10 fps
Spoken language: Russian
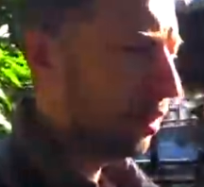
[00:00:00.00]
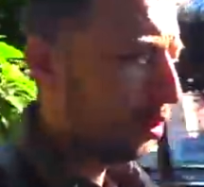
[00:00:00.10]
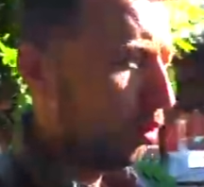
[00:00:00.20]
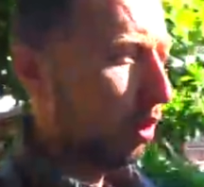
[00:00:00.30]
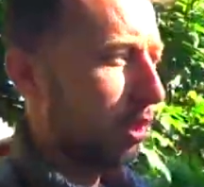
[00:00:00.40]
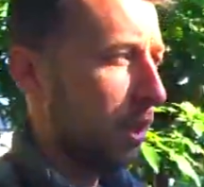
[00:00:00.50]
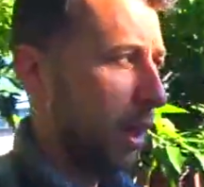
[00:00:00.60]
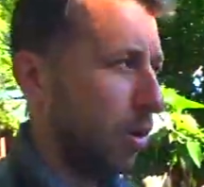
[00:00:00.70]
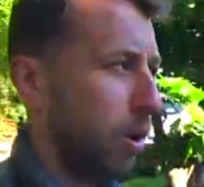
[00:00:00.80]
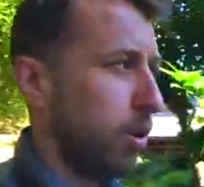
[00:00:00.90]
территории
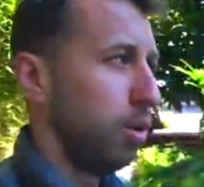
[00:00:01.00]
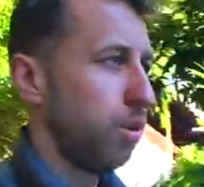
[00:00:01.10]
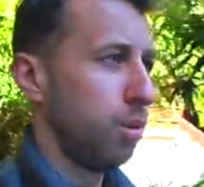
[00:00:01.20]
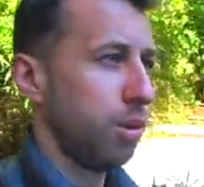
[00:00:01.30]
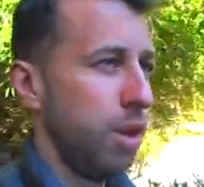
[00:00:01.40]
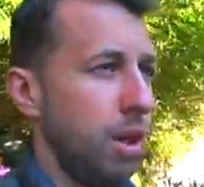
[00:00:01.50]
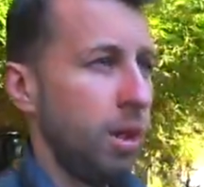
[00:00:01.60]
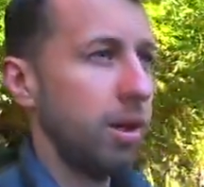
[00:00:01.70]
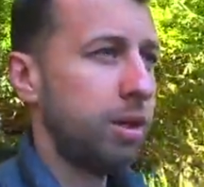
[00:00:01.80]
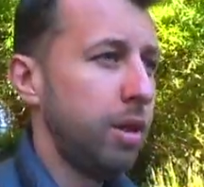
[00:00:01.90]
отеля Хуаю Resort.
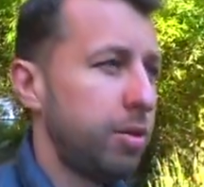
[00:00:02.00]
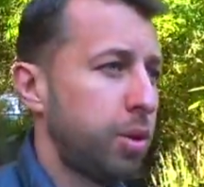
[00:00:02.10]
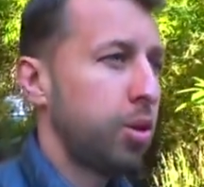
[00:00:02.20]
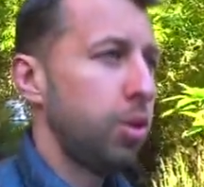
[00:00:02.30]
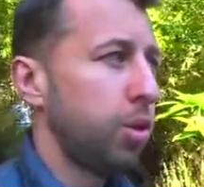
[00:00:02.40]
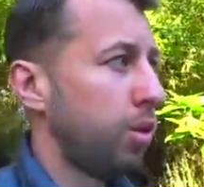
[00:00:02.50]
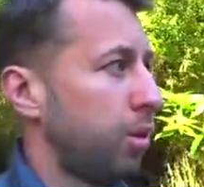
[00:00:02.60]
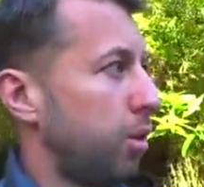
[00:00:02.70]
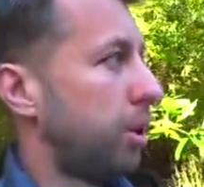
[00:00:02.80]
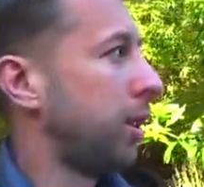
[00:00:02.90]
Здесь
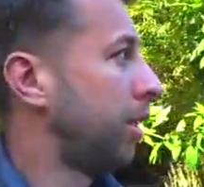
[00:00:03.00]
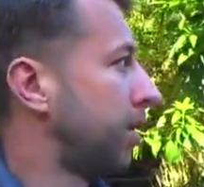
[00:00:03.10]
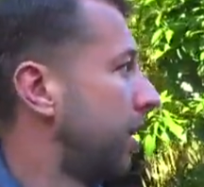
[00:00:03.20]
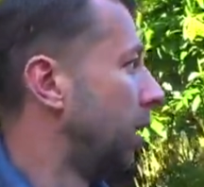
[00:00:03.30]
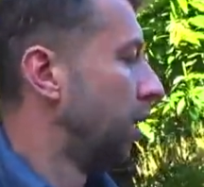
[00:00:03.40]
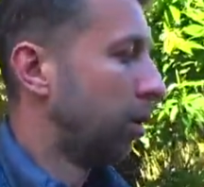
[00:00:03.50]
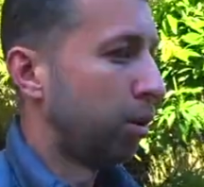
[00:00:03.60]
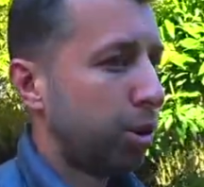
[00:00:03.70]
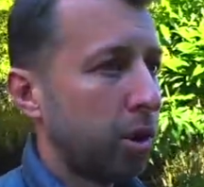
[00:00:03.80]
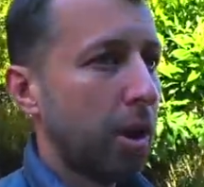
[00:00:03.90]
все сделано
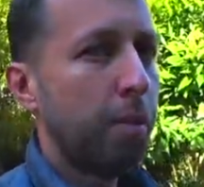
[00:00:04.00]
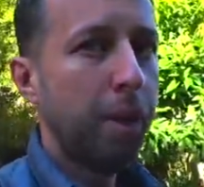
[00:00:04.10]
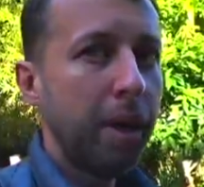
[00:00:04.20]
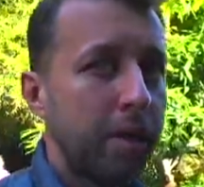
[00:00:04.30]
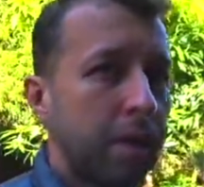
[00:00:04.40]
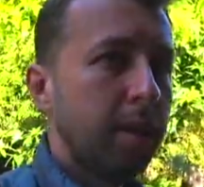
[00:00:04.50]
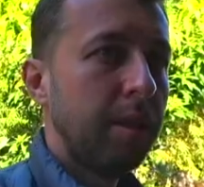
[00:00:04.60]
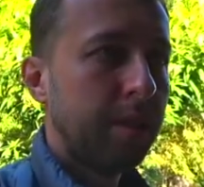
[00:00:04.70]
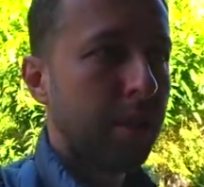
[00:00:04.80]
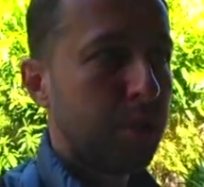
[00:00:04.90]
очень компактно,
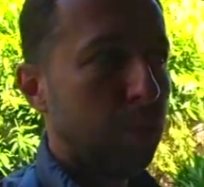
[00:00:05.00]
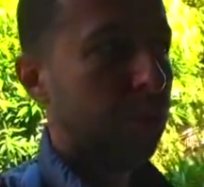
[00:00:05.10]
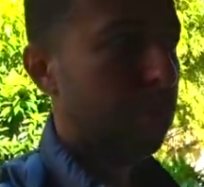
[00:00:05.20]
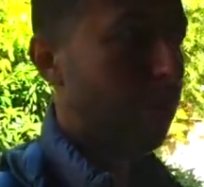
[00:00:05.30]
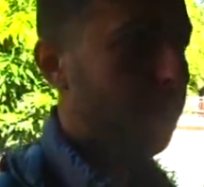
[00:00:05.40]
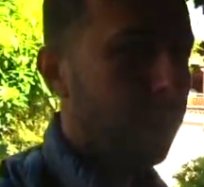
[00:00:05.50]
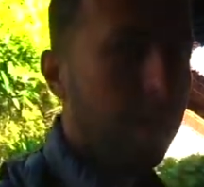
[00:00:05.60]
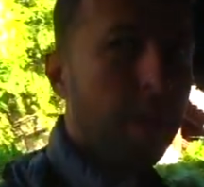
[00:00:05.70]
скажем, удобно,